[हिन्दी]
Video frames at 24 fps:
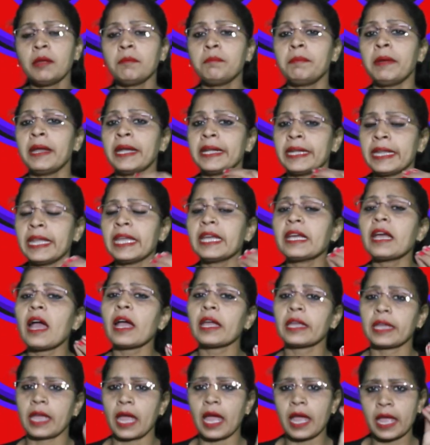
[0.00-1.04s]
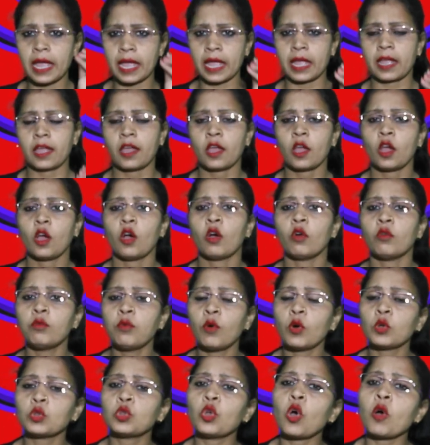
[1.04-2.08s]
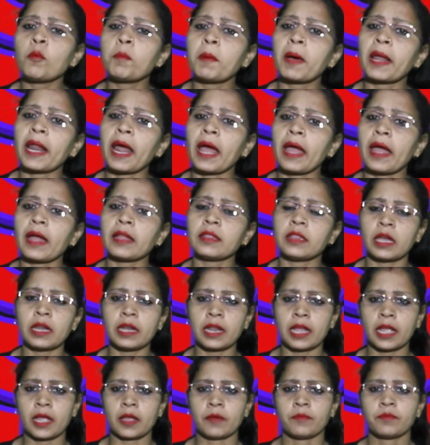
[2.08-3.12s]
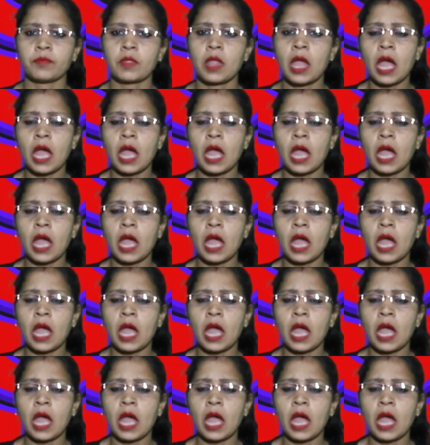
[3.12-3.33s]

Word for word: बेटी का क्या है वो तो पराया धन है